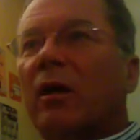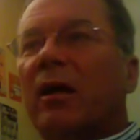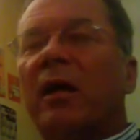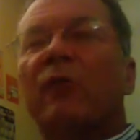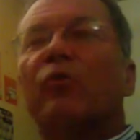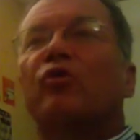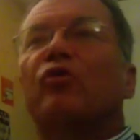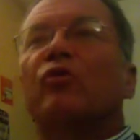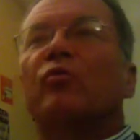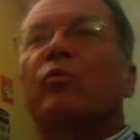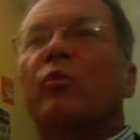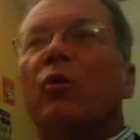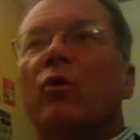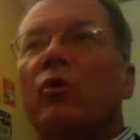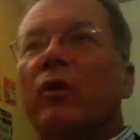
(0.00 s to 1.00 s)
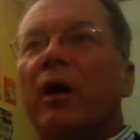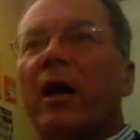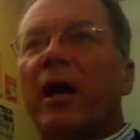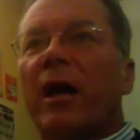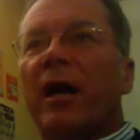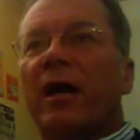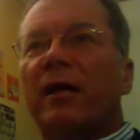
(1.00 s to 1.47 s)
la notion de
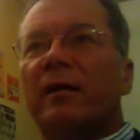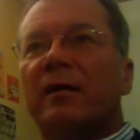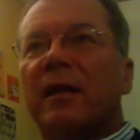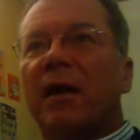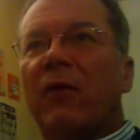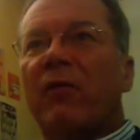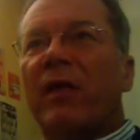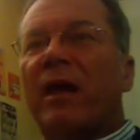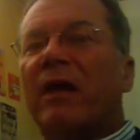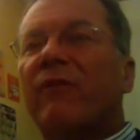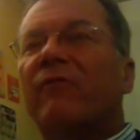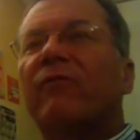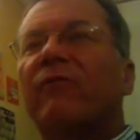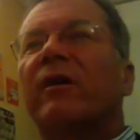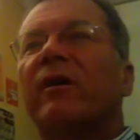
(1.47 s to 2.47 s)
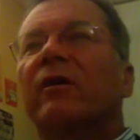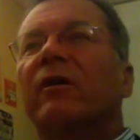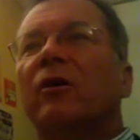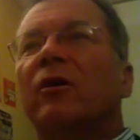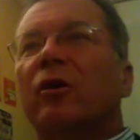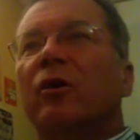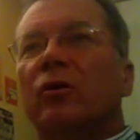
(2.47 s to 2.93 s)
progrès, etc. On est à la fin
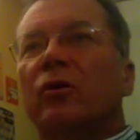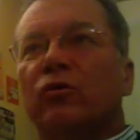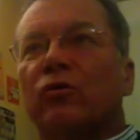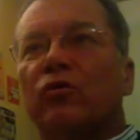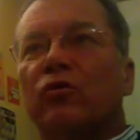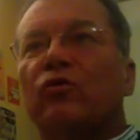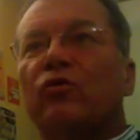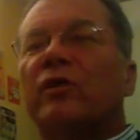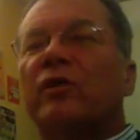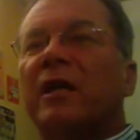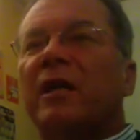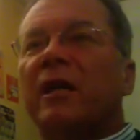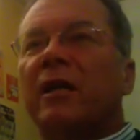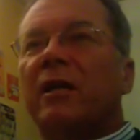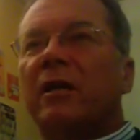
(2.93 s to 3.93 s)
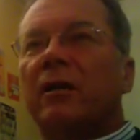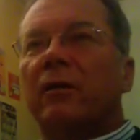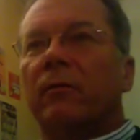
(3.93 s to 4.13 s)
de toute une série